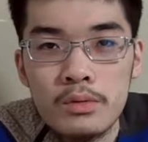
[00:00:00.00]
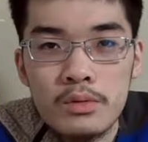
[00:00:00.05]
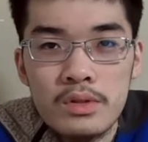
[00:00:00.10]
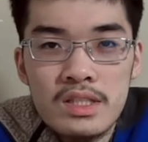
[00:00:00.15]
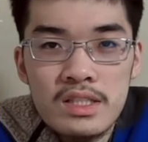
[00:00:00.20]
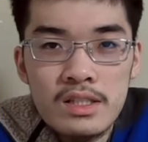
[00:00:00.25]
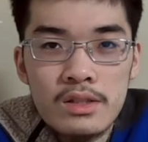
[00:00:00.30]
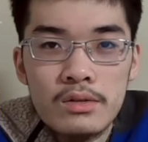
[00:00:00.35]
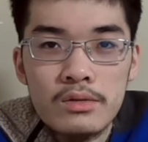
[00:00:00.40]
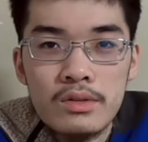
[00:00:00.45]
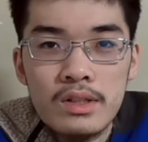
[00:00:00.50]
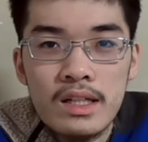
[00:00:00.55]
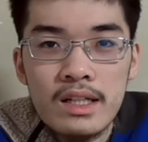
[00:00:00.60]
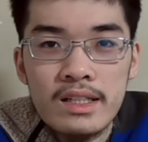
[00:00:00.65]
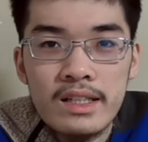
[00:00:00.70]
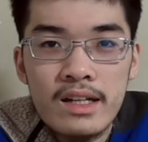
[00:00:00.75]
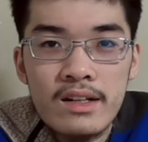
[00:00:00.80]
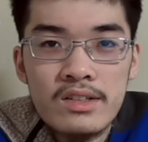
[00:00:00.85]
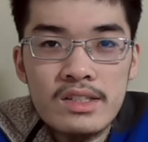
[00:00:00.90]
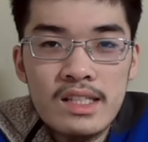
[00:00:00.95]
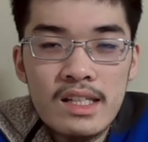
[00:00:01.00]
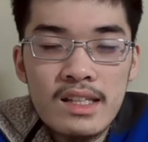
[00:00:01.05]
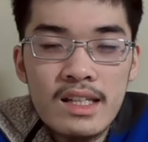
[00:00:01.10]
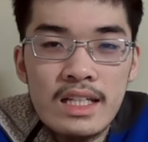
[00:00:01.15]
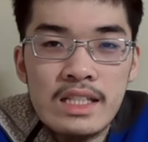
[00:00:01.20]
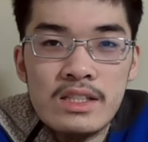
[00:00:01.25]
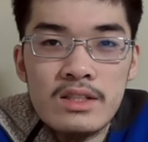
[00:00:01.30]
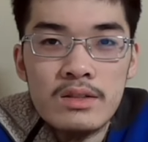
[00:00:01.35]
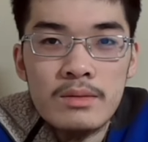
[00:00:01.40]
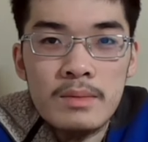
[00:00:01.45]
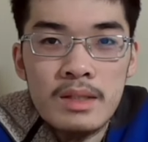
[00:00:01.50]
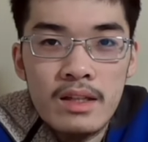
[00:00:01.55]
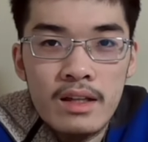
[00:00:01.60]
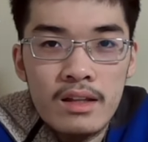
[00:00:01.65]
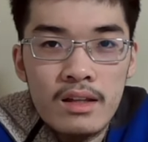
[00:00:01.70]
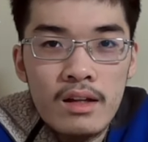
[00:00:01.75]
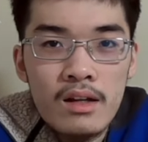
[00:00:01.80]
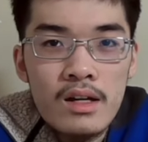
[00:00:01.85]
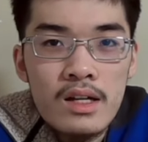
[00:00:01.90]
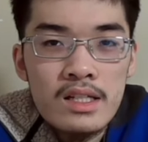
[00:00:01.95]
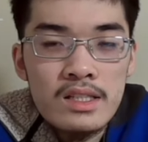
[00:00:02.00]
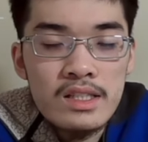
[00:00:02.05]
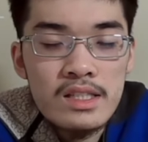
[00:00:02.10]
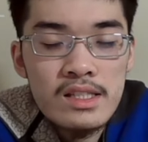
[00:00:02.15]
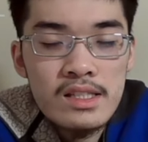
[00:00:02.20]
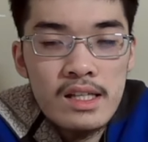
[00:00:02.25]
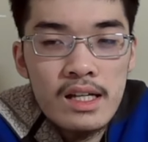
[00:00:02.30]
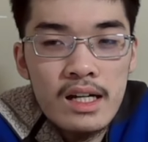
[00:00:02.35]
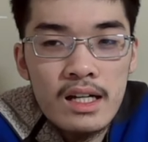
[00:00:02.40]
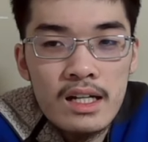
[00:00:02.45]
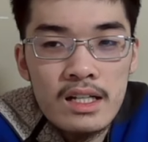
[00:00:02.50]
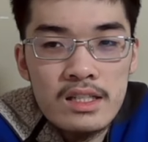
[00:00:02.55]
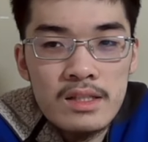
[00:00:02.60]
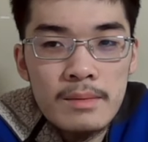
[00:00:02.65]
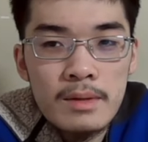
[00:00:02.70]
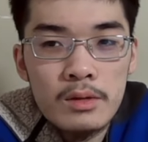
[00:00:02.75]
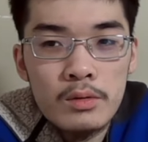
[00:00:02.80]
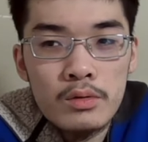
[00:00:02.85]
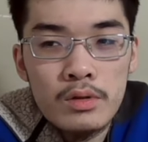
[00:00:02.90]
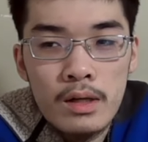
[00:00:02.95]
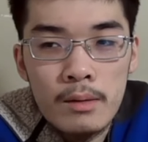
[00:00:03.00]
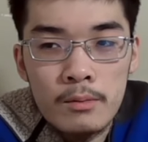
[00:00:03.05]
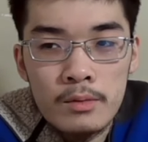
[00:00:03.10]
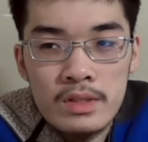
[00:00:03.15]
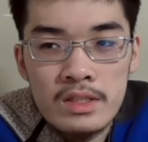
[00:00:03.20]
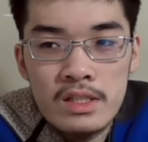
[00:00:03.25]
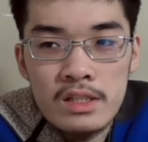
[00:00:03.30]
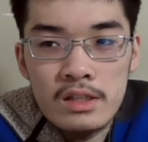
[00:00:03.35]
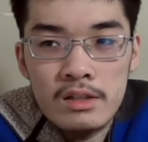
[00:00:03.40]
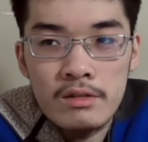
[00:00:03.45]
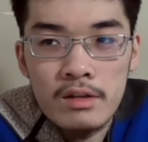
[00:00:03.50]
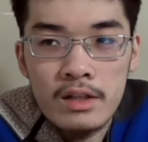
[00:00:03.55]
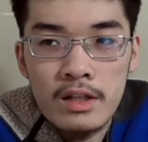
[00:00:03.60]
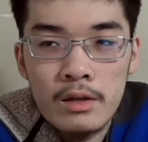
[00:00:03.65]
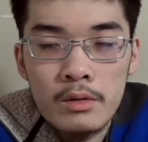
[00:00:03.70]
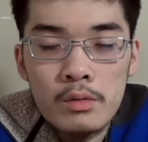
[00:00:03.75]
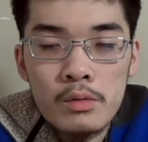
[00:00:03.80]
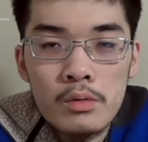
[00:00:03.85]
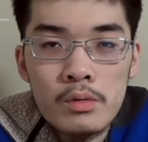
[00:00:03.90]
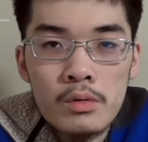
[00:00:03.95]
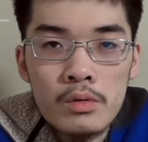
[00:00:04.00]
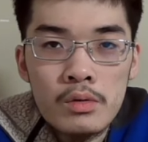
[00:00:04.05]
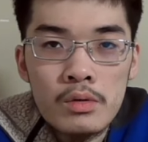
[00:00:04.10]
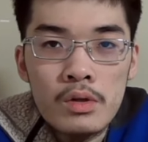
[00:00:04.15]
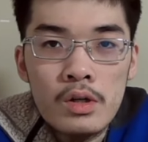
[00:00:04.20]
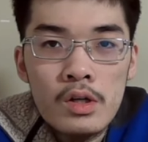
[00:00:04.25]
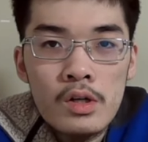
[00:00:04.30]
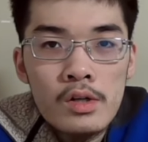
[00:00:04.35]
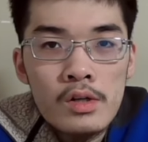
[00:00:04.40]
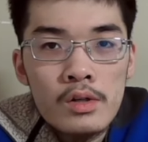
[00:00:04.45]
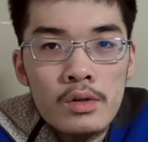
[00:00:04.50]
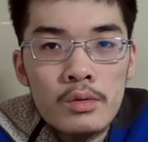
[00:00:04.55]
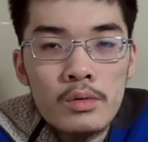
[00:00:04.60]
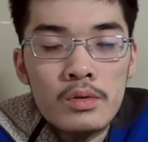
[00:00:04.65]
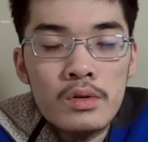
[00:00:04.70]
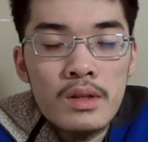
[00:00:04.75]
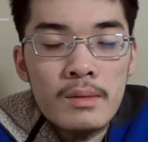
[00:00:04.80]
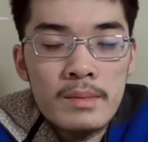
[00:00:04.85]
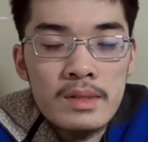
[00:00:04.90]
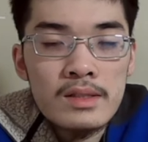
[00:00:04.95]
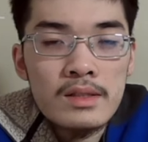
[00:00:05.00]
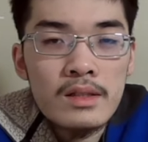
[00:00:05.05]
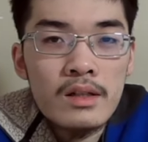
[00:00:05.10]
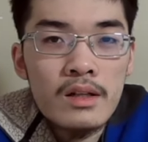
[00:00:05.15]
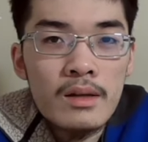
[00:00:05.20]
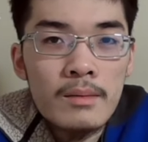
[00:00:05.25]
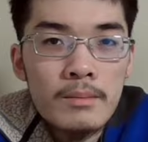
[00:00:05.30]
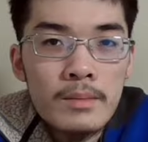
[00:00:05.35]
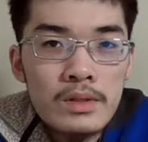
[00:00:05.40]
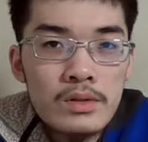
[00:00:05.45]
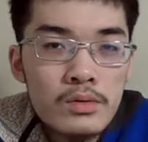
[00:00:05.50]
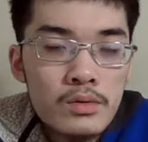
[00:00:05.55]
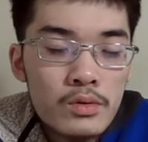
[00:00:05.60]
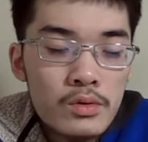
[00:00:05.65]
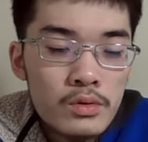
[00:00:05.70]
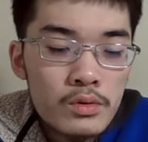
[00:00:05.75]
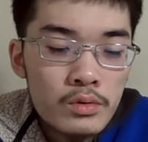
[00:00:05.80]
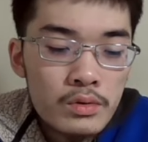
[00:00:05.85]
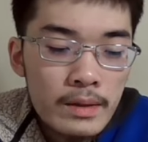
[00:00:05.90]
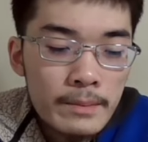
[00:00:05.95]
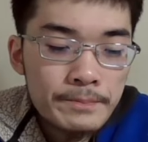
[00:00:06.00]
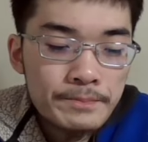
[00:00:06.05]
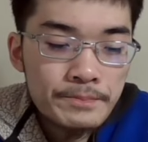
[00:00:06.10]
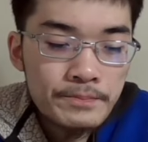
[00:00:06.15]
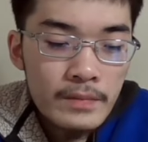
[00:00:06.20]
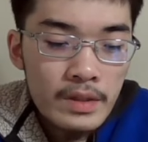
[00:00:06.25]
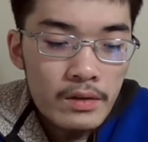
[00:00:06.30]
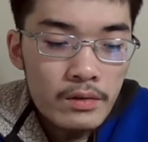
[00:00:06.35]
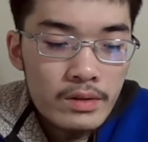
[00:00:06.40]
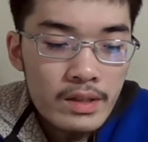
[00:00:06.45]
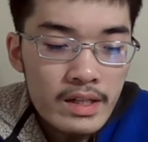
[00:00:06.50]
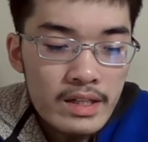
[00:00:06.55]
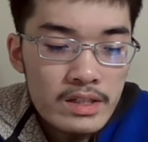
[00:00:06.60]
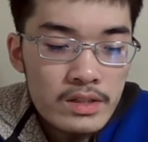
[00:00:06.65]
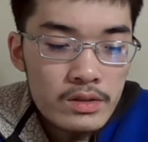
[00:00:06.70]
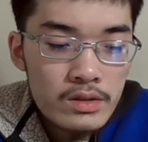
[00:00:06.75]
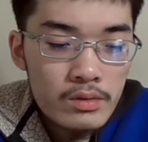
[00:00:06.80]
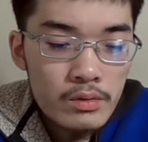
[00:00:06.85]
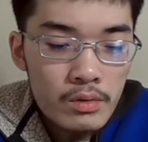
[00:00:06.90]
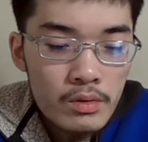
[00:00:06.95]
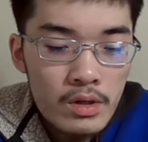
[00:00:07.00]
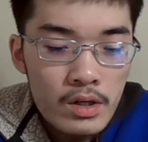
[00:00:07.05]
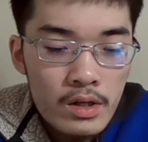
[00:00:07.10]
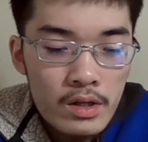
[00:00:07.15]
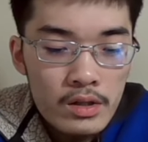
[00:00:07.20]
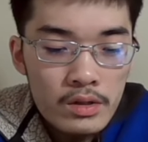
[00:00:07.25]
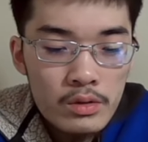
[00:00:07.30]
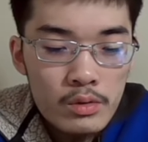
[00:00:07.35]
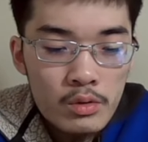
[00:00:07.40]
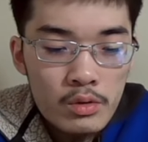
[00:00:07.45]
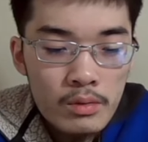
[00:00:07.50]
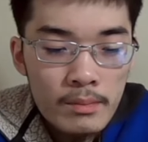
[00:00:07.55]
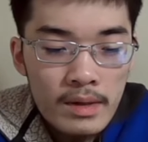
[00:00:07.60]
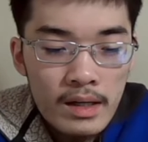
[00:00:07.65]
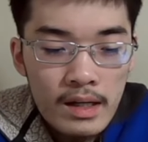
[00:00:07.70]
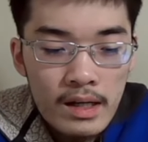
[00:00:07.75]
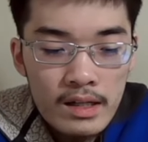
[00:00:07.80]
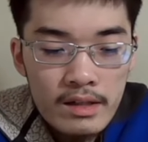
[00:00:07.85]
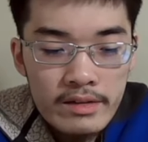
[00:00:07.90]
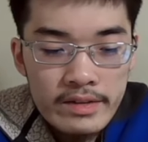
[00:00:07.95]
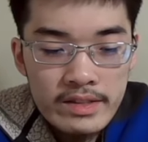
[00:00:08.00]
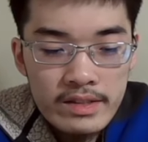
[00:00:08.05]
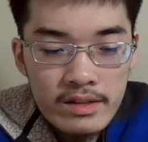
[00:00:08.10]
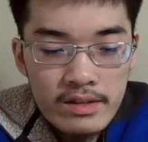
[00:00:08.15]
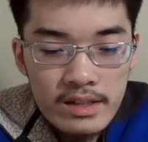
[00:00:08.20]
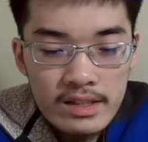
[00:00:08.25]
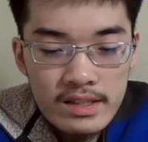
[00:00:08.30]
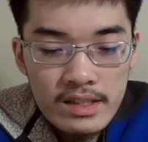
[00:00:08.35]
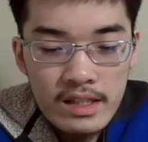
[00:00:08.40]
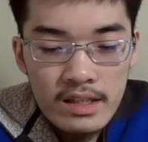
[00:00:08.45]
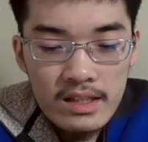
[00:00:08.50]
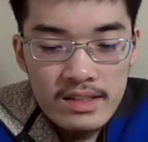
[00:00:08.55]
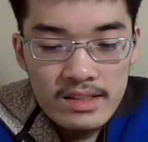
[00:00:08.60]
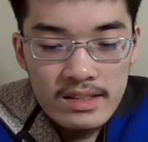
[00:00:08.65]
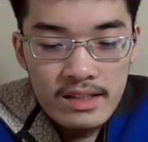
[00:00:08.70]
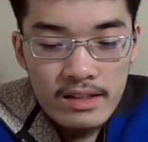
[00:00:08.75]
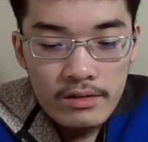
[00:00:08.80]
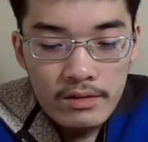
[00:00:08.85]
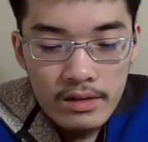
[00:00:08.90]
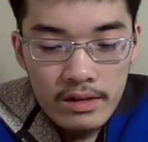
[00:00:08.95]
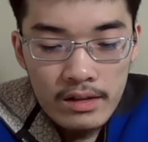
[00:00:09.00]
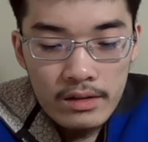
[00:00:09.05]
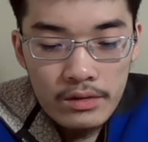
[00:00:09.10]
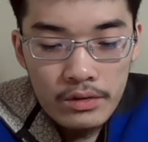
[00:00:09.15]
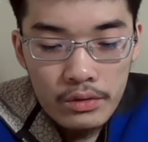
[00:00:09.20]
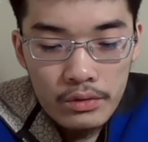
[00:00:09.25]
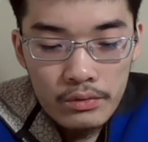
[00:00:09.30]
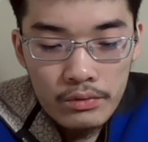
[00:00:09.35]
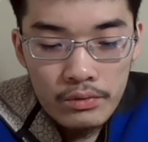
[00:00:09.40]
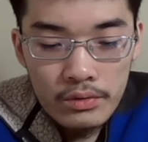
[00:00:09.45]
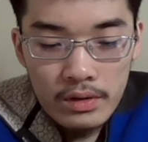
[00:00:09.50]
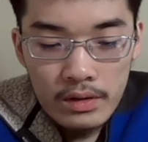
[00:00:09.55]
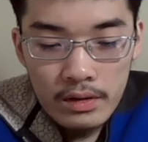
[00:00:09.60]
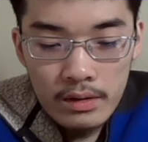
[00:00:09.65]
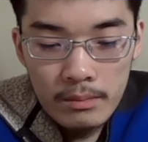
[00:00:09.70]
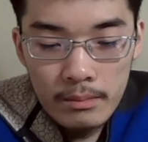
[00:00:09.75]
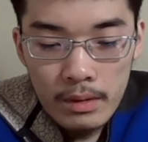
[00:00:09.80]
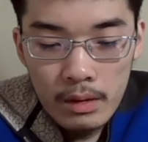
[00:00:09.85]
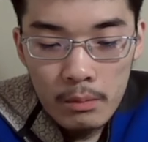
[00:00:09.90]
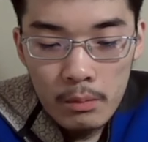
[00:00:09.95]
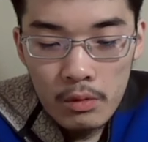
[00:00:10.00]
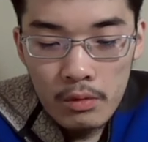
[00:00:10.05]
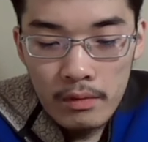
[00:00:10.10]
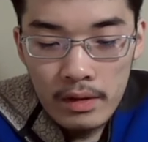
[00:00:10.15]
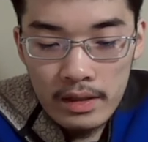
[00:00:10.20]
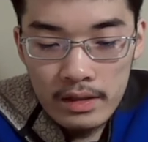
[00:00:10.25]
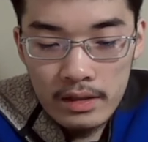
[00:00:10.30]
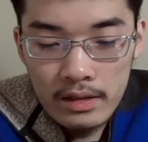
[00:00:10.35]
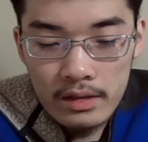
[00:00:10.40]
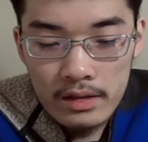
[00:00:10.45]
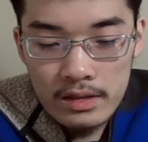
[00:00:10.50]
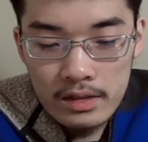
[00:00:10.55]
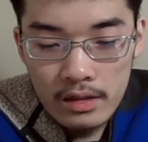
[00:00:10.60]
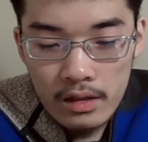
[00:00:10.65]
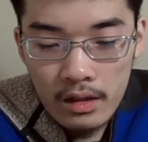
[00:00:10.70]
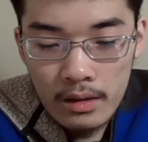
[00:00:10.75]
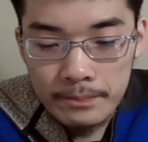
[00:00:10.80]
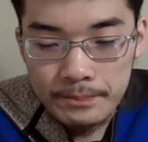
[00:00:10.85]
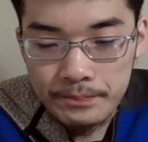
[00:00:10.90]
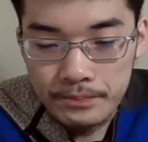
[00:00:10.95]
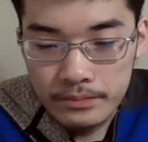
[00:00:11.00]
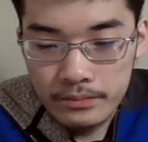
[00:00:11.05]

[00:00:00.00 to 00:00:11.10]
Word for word: 当維新のなんかヤクザ体質みたいな、実際ハラスメントとかも維新では結構多く思ってますから、まあそういうようなあの体質をよくまあ表している発言なんじゃないのかなっていうふうにまあ思うわけなんですが、